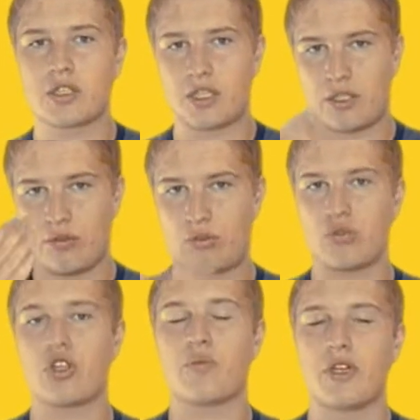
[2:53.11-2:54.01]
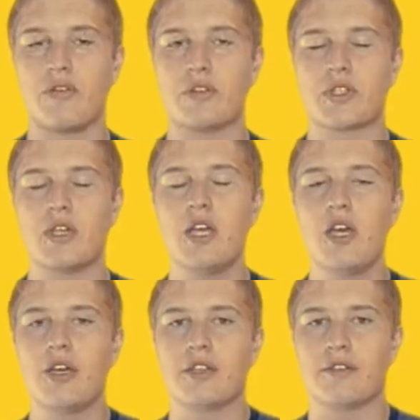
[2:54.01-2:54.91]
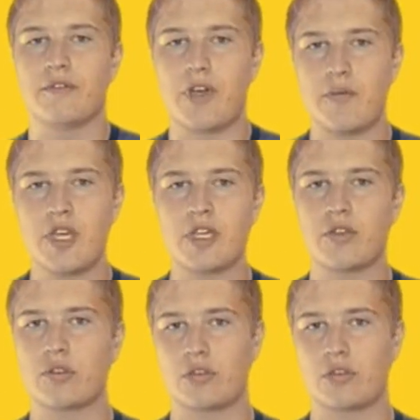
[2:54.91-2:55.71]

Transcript: Кстати, он уже появился Э, в Америке.